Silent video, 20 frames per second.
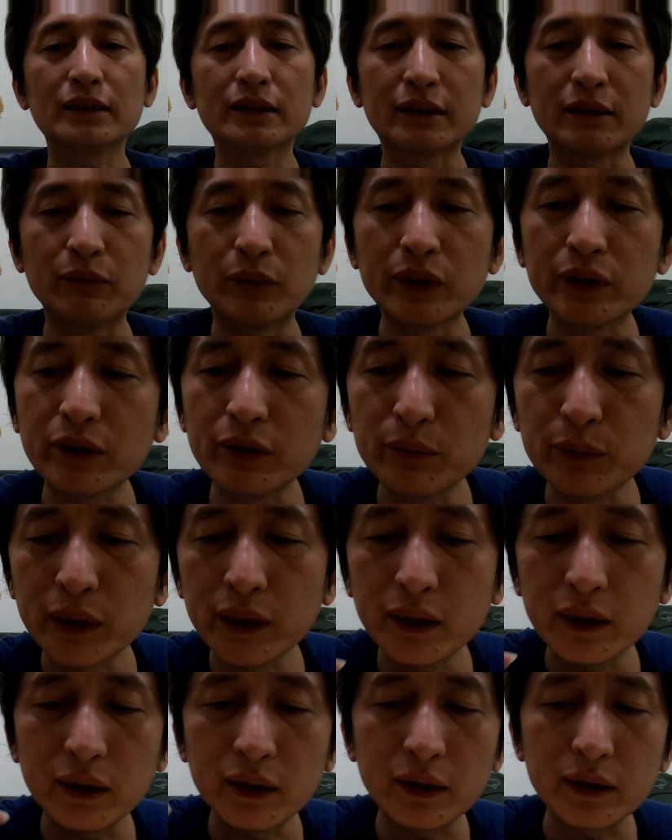就什么都
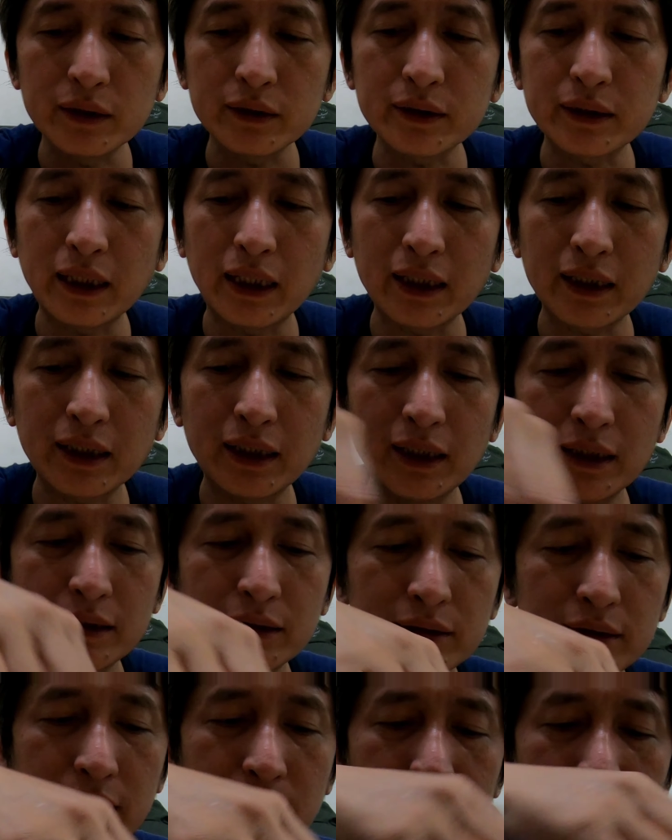没有，打开
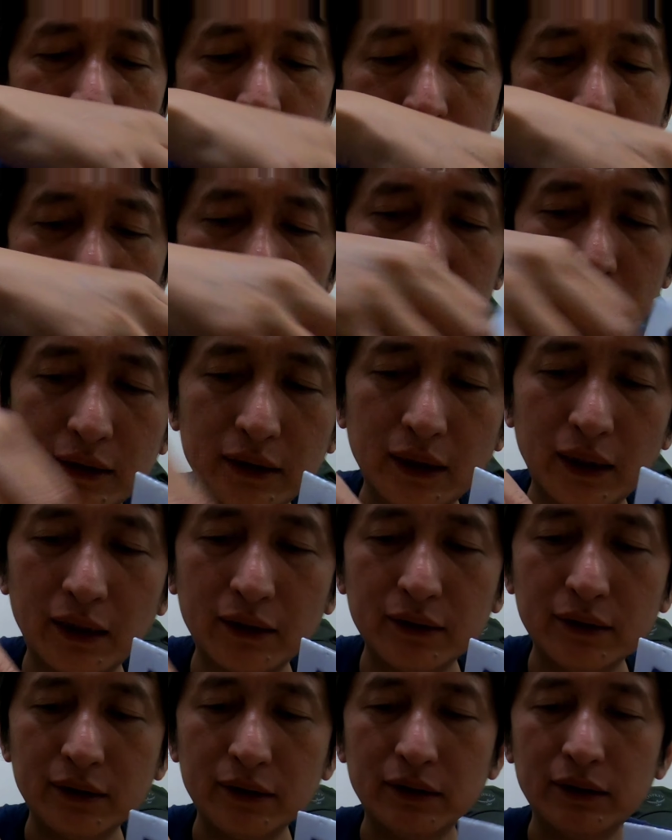就是这个。
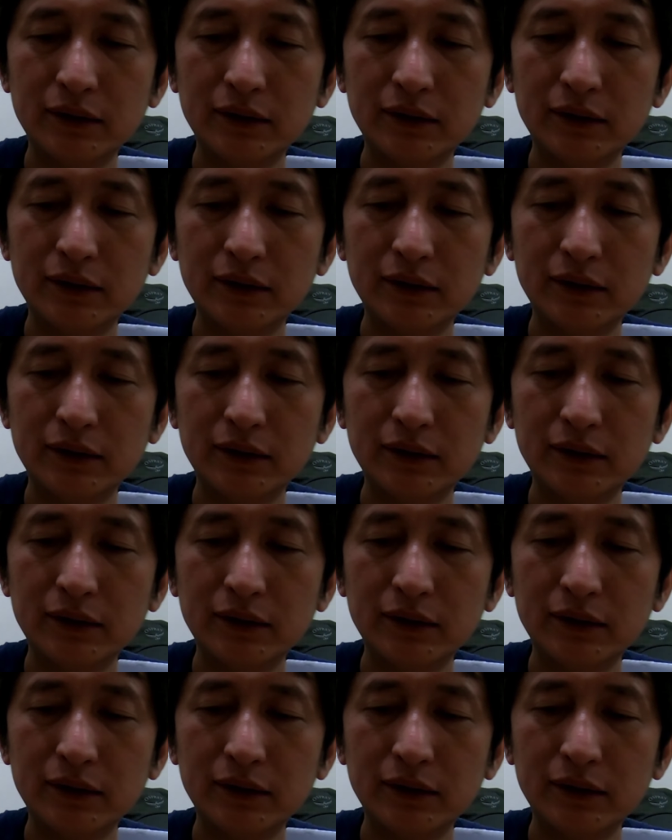好，